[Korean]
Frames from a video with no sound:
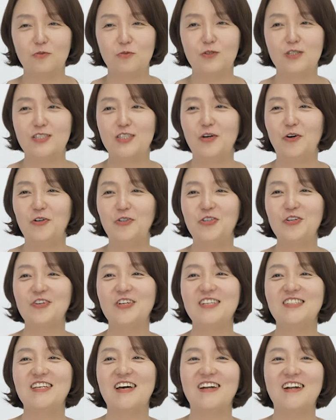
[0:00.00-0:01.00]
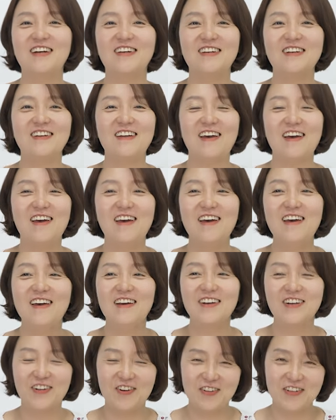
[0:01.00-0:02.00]
도대체 어떻게 살았길래
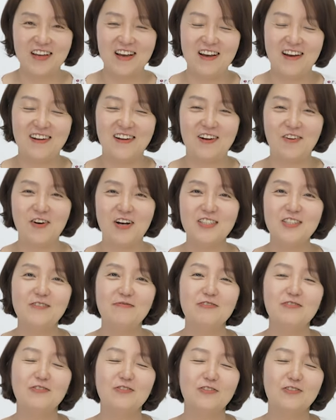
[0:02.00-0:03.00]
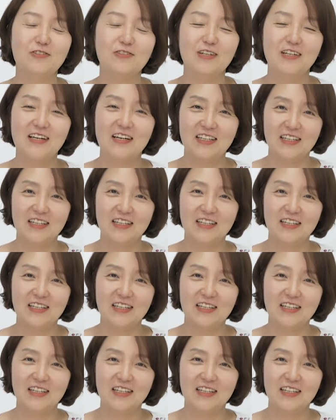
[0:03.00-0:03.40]
그러냐라고 하실 분도